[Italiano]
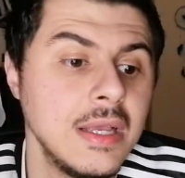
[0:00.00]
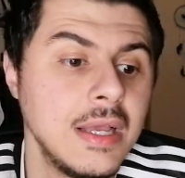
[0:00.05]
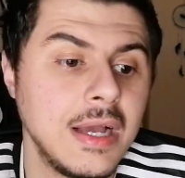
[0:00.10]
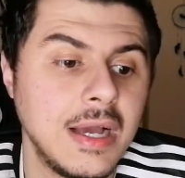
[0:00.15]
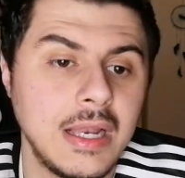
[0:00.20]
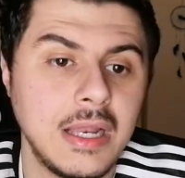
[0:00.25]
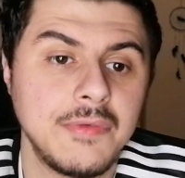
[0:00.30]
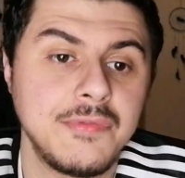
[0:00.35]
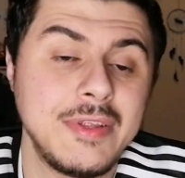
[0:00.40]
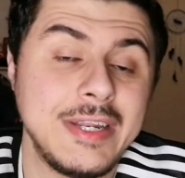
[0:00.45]

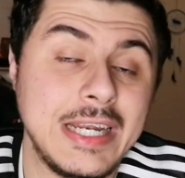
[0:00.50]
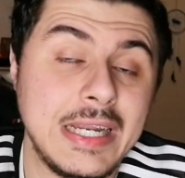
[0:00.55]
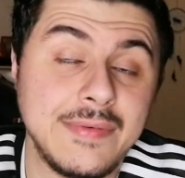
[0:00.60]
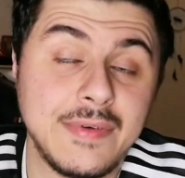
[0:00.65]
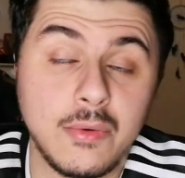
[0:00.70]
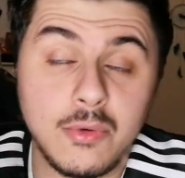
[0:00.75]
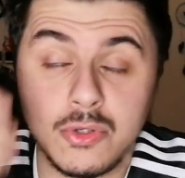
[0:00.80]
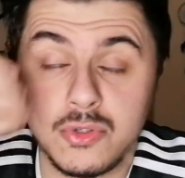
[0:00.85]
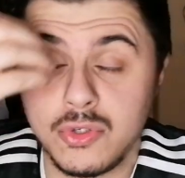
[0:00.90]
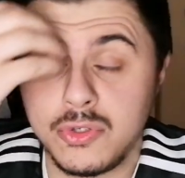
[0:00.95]
alla fine
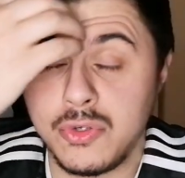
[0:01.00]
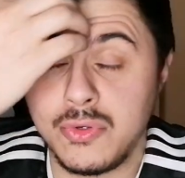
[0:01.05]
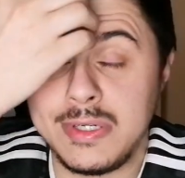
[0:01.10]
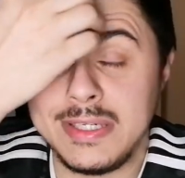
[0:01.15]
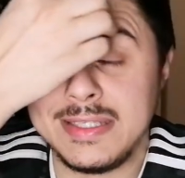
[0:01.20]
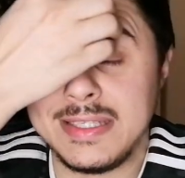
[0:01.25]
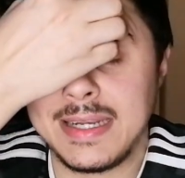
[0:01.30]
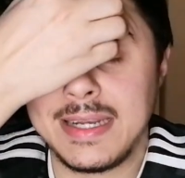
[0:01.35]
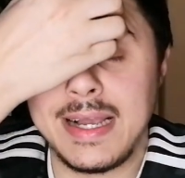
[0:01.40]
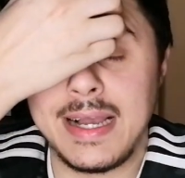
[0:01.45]
arriva questo tiro
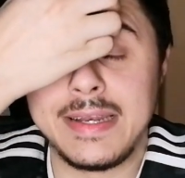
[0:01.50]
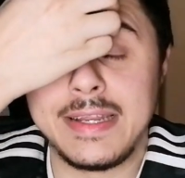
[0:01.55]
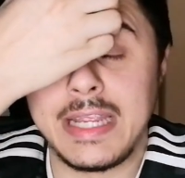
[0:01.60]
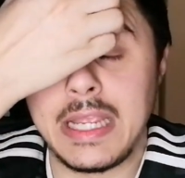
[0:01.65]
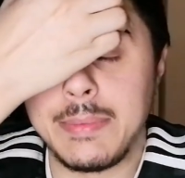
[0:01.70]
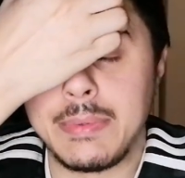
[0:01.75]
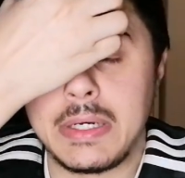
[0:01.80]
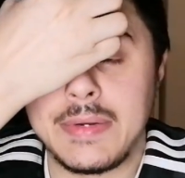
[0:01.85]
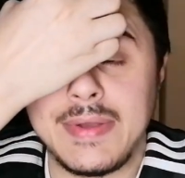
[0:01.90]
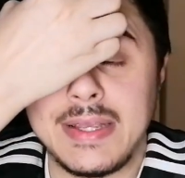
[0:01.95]
di Zaccani
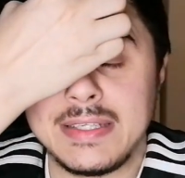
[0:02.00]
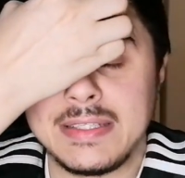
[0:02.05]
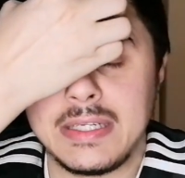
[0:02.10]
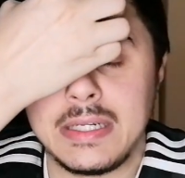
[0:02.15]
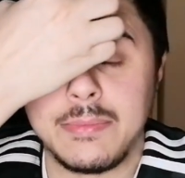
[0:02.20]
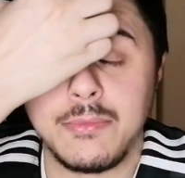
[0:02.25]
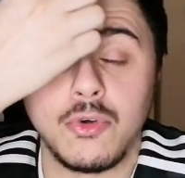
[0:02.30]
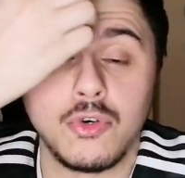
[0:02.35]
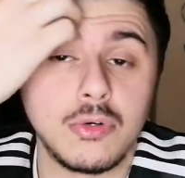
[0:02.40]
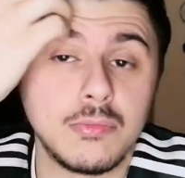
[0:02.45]
che poteva
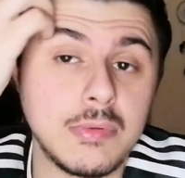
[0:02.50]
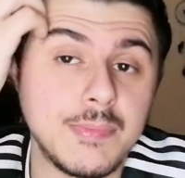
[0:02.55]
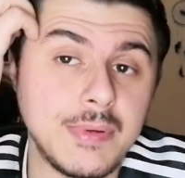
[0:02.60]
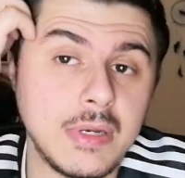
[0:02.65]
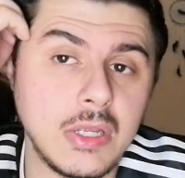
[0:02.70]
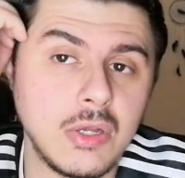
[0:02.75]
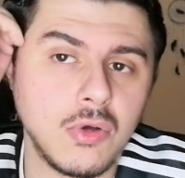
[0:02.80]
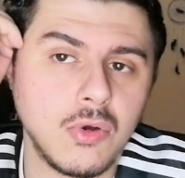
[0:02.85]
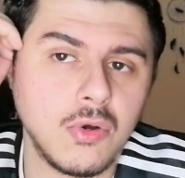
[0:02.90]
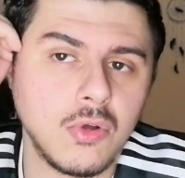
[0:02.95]
essere molto più
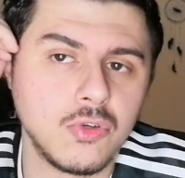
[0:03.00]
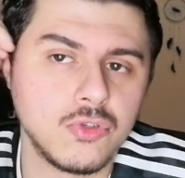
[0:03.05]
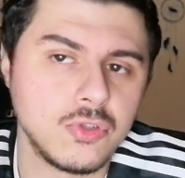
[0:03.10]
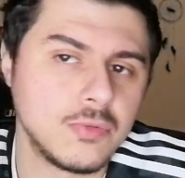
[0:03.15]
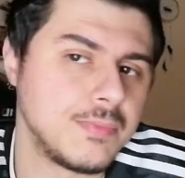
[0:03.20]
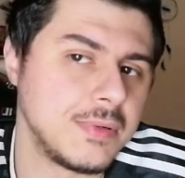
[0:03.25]
pericoloso,